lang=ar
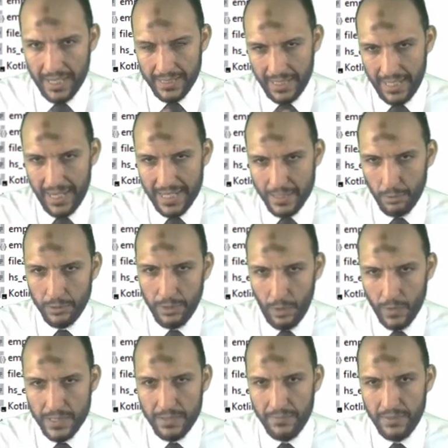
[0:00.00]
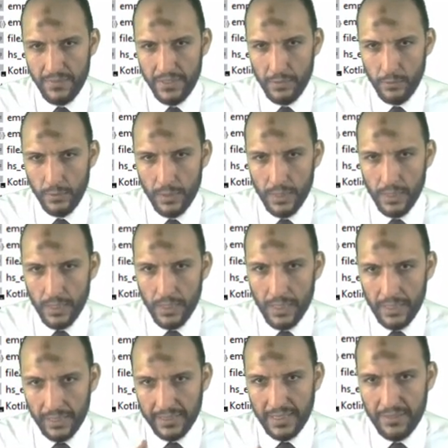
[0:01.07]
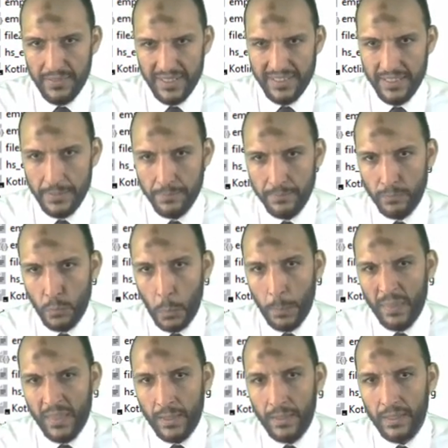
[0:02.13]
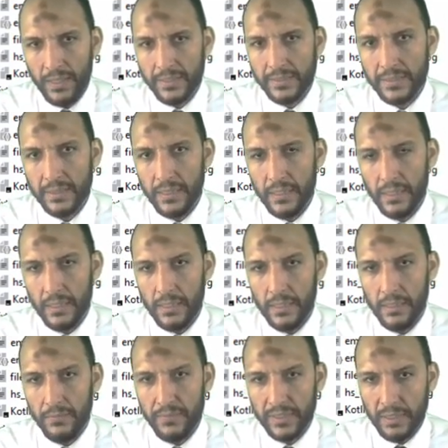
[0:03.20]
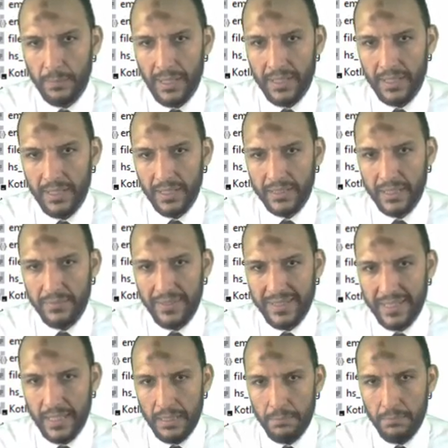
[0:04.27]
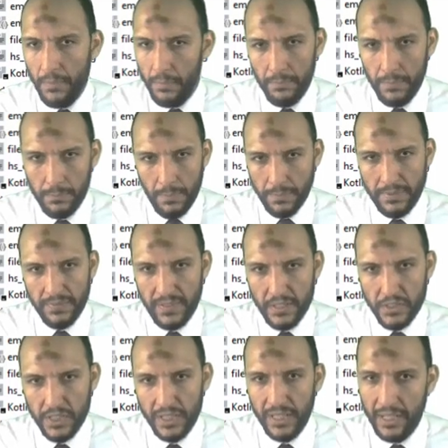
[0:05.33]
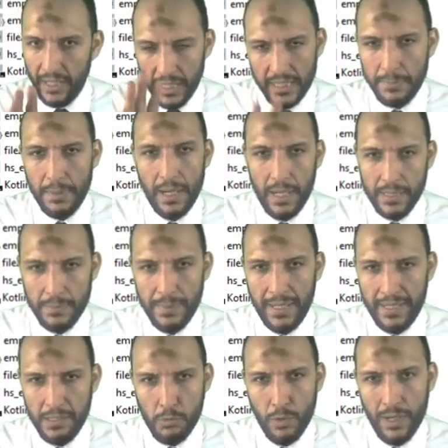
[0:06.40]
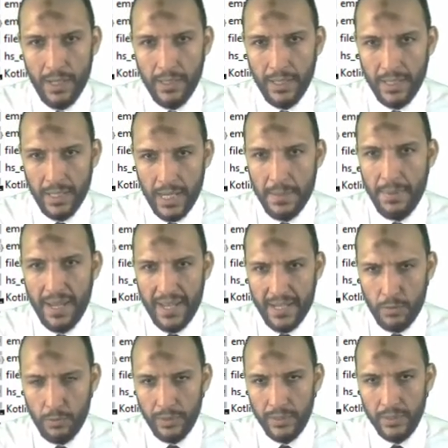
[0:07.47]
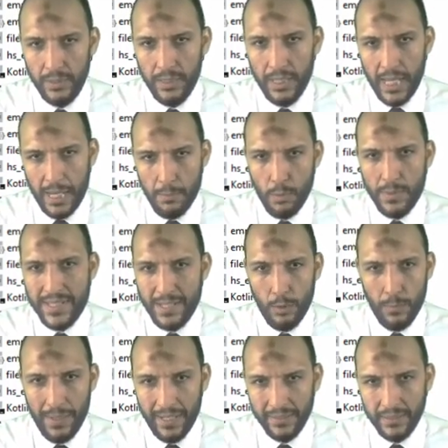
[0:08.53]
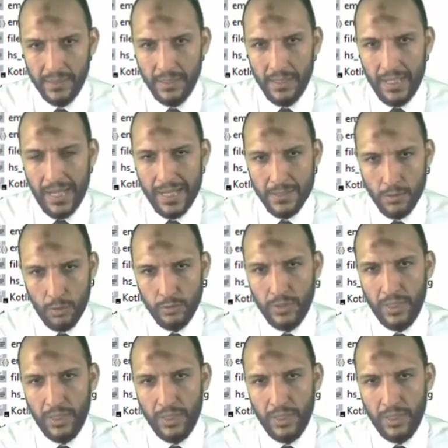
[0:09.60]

ده اللي عايز اوضحه اصلا في الفيديو الاختلافات دي خلاص آه، فطبعا الاختلافات دي ما بتفرقش هنا هتبقى هتبقى ايكوال يعني هيبقى ايكوال هيبقوا بيساووا بعض حسب كنت